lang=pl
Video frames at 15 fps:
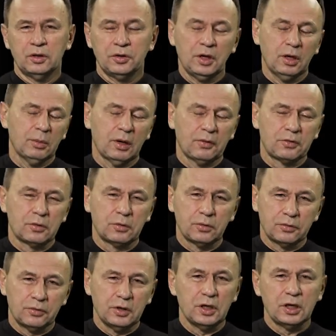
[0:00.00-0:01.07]
Nie ma
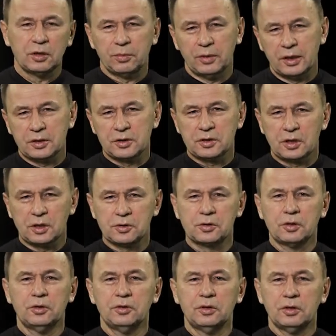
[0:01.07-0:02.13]
wśród nich męża,
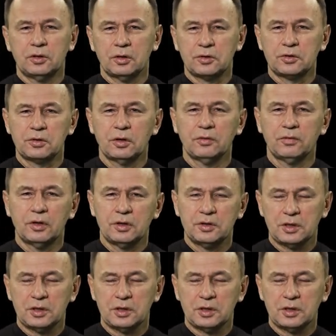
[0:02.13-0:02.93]
żony, teściowej,